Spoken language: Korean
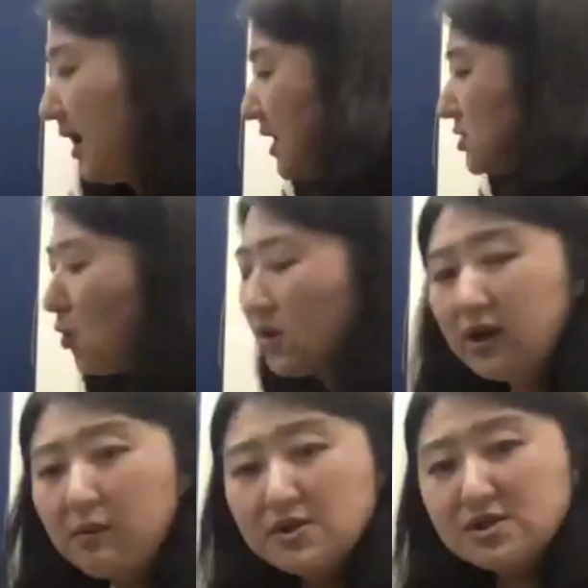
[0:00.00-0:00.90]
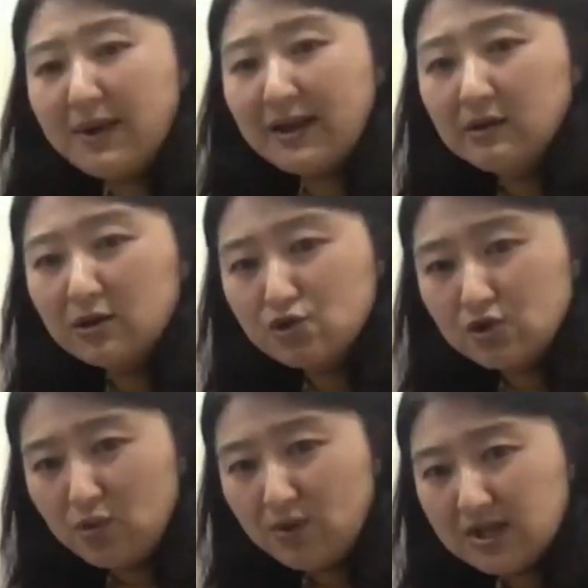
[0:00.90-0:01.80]
소리를 먼저
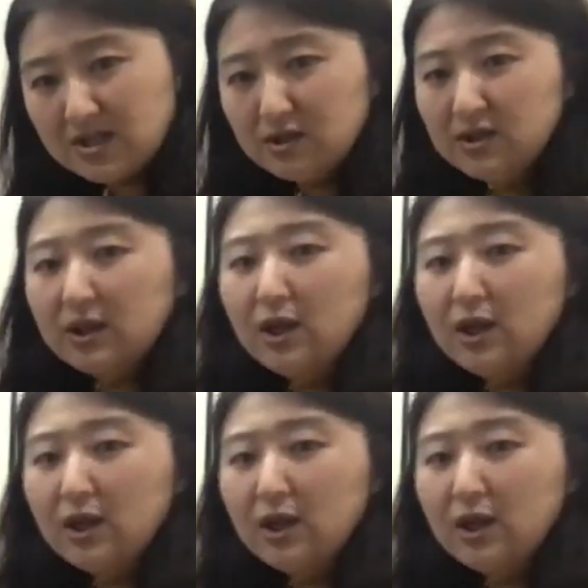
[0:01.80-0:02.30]
만들어주기 위해서는